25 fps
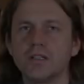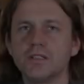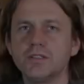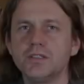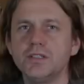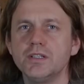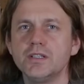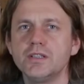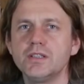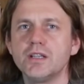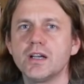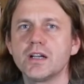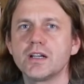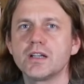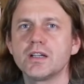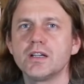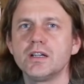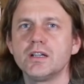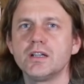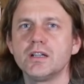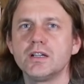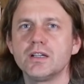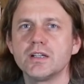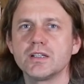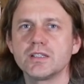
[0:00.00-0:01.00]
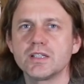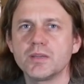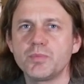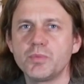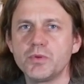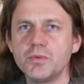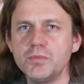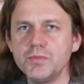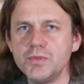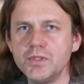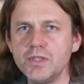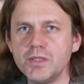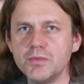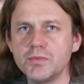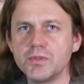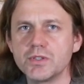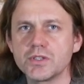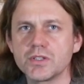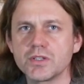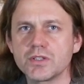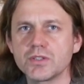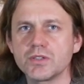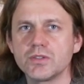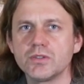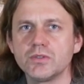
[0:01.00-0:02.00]
Gdy jednak Zapomnimy,
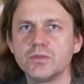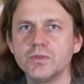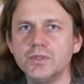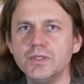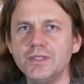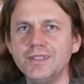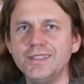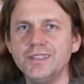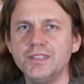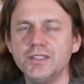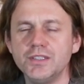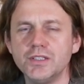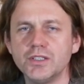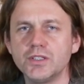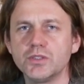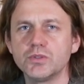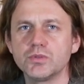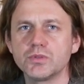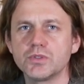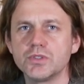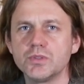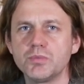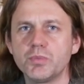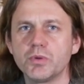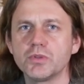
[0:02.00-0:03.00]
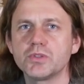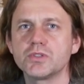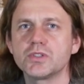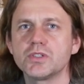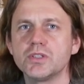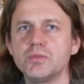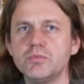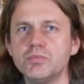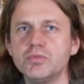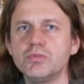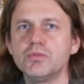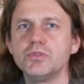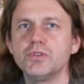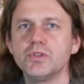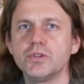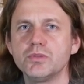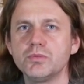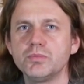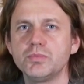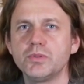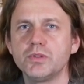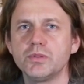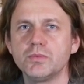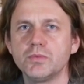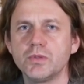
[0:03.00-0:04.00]
że są inni, którzy
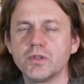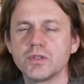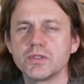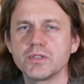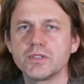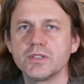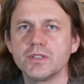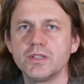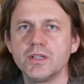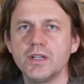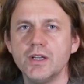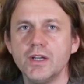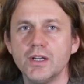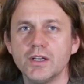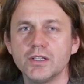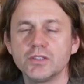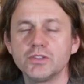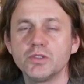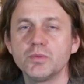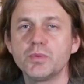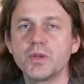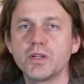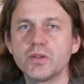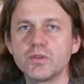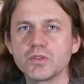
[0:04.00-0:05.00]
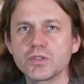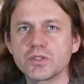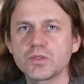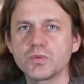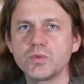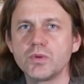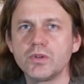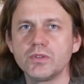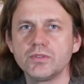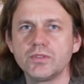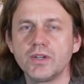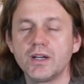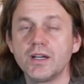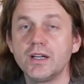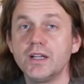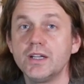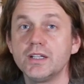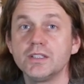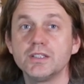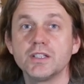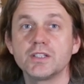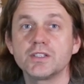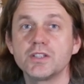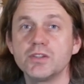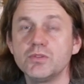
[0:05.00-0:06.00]
potrzebują pomocy, dobrego słowa,
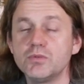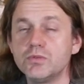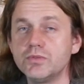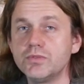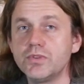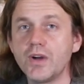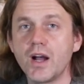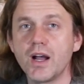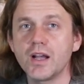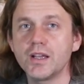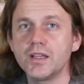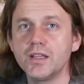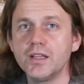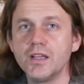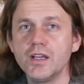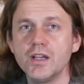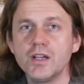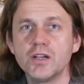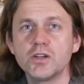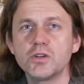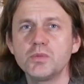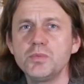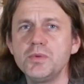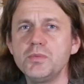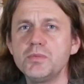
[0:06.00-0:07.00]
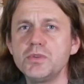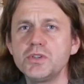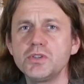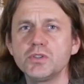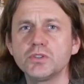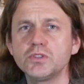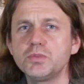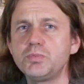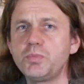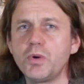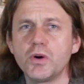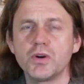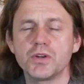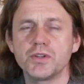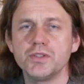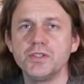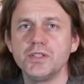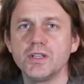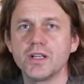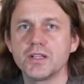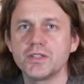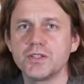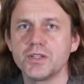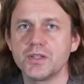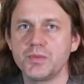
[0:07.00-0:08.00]
naszej uwagi. Robimy się
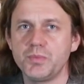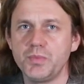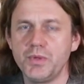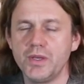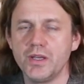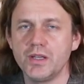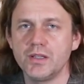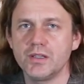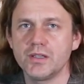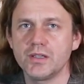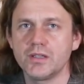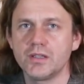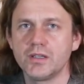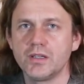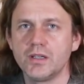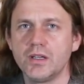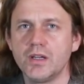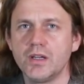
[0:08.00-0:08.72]
odporni na cierpienie.